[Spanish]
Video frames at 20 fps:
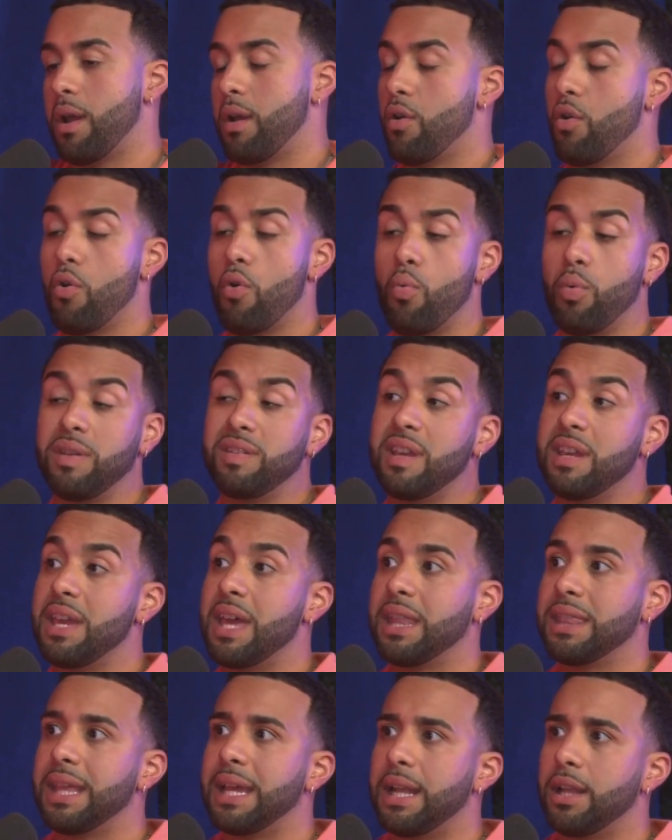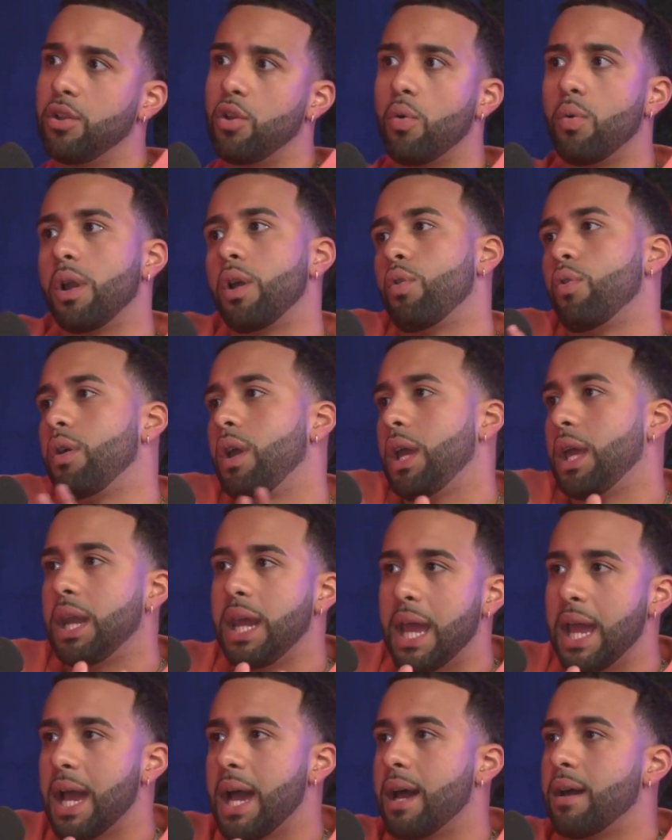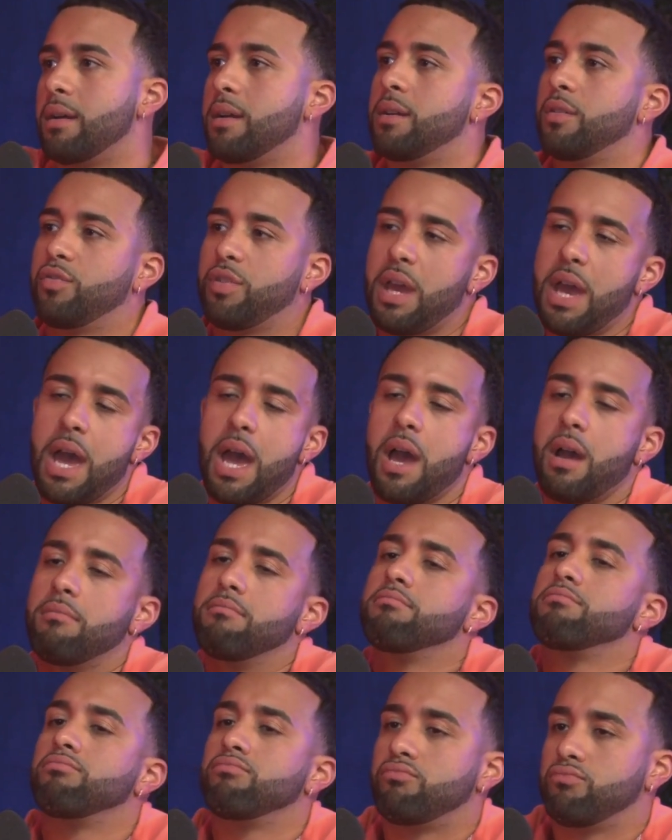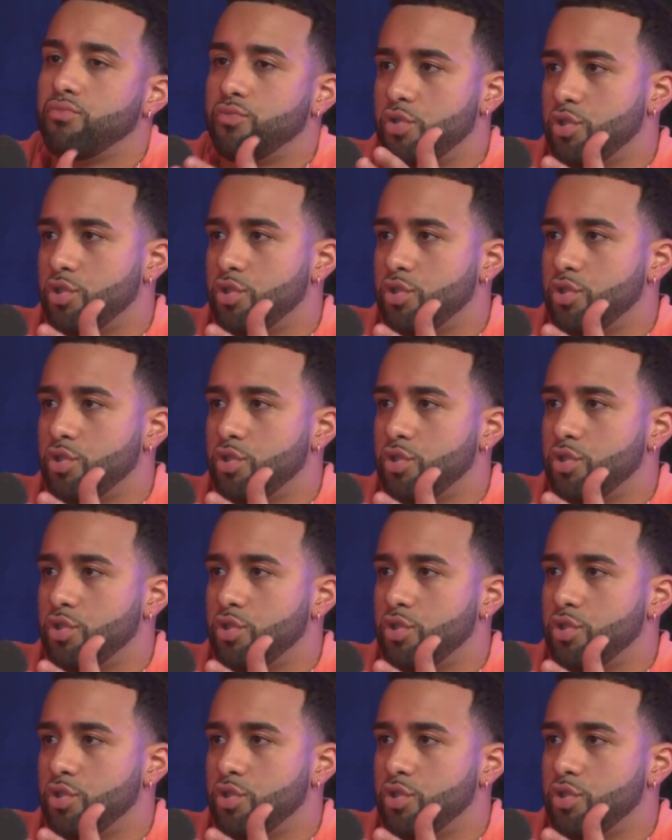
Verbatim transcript: o Wisin Yandel, WY. y o sea, MTO.